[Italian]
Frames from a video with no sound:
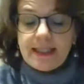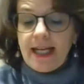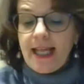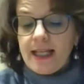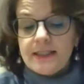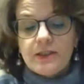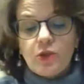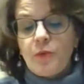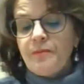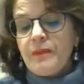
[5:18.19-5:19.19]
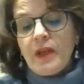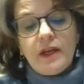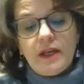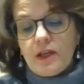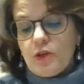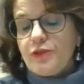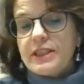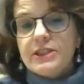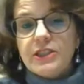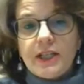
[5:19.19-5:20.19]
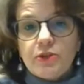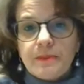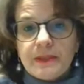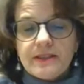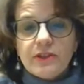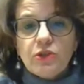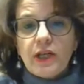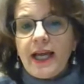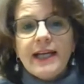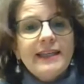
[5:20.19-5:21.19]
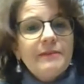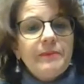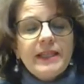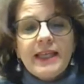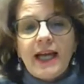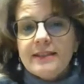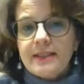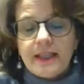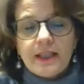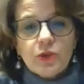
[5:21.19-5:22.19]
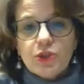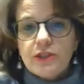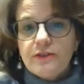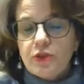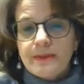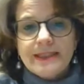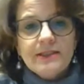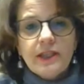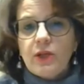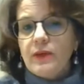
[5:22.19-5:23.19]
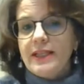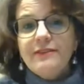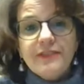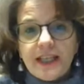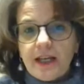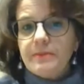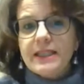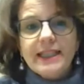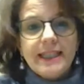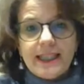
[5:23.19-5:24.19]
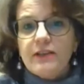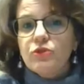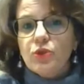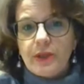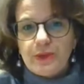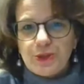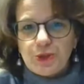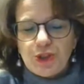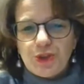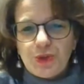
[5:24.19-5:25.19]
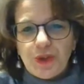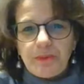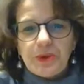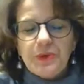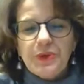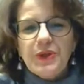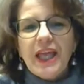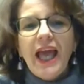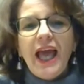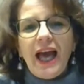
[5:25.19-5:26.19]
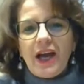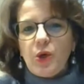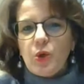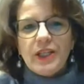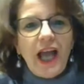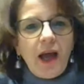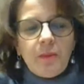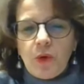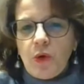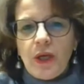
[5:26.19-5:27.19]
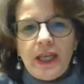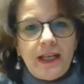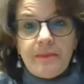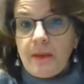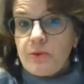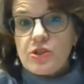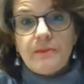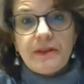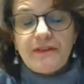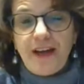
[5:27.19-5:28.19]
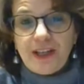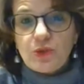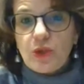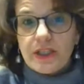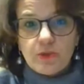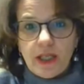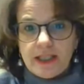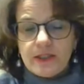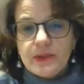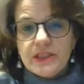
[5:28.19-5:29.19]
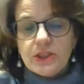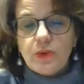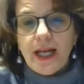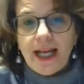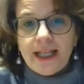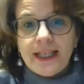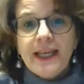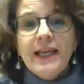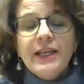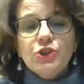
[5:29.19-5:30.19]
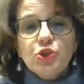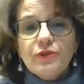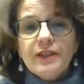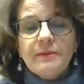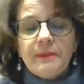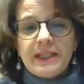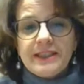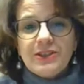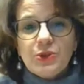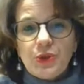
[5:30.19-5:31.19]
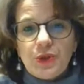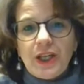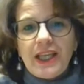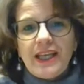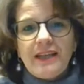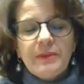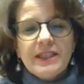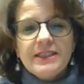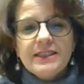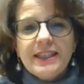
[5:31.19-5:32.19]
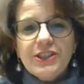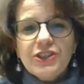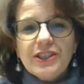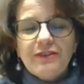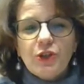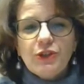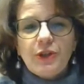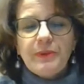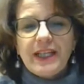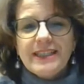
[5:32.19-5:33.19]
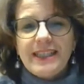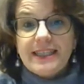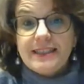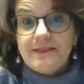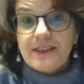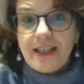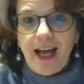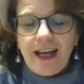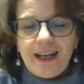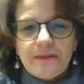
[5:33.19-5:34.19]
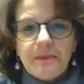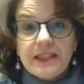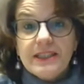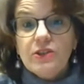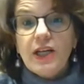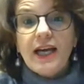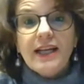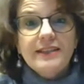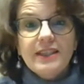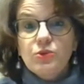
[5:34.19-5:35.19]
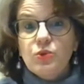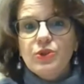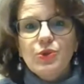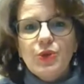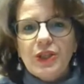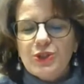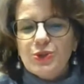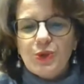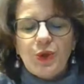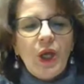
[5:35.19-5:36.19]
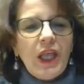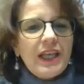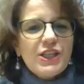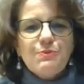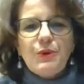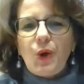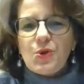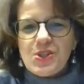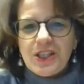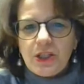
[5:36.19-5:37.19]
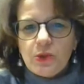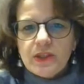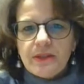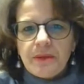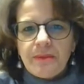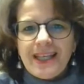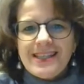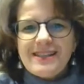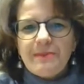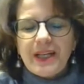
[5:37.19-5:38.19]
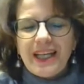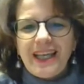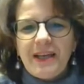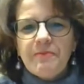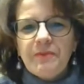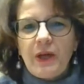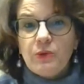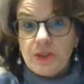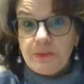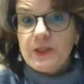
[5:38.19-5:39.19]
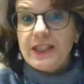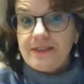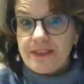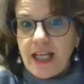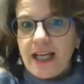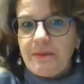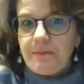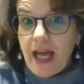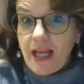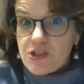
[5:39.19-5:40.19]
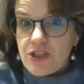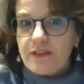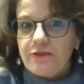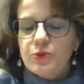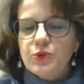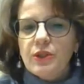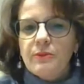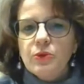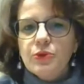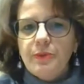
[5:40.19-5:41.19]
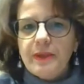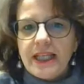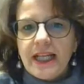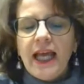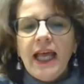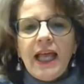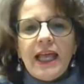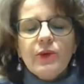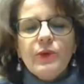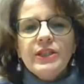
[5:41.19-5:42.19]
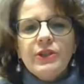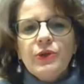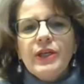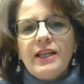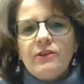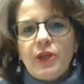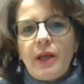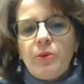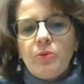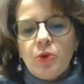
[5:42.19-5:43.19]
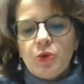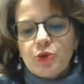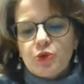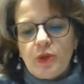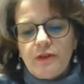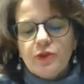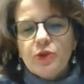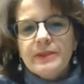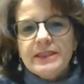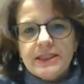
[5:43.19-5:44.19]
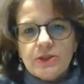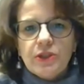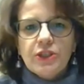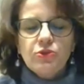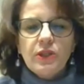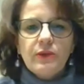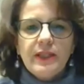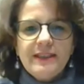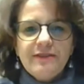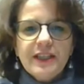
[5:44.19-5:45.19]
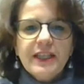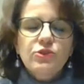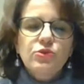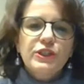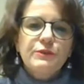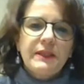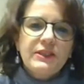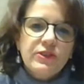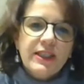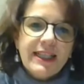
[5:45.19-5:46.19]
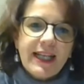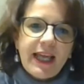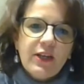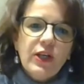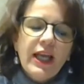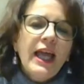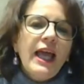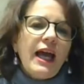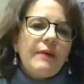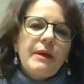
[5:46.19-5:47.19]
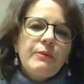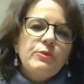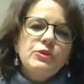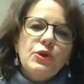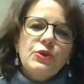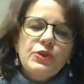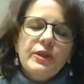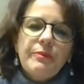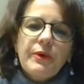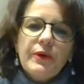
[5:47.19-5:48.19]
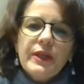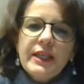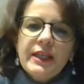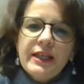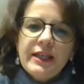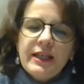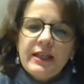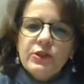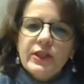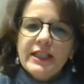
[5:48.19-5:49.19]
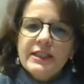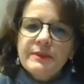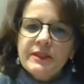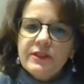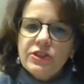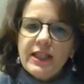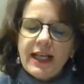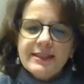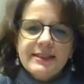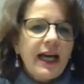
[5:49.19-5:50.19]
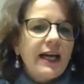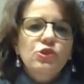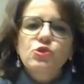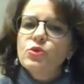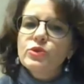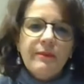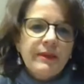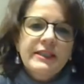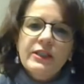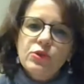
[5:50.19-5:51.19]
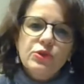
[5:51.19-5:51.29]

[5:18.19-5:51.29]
Tra l'altro eh, Confartigianato Imprese Verona è anche impegnata nei corsi di formazione a qualifica per chi lavora in questo settore, per cui noi accogliamo e l'abbiamo sempre fatto anche durante questi due anni giovani imprenditori e imprenditrici che vogliono aprire delle attività, in particolare i tatuatori sono esplosi negli ultimi mesi perché è un tipo di attività che piace, che funziona molto bene e quindi noi che lavoriamo molto sulla formazione, sulla qualifica, sul rispetto delle regole, abbiamo bisogno che poi eh, gli organizzatori organismi di vigilanza assolutamente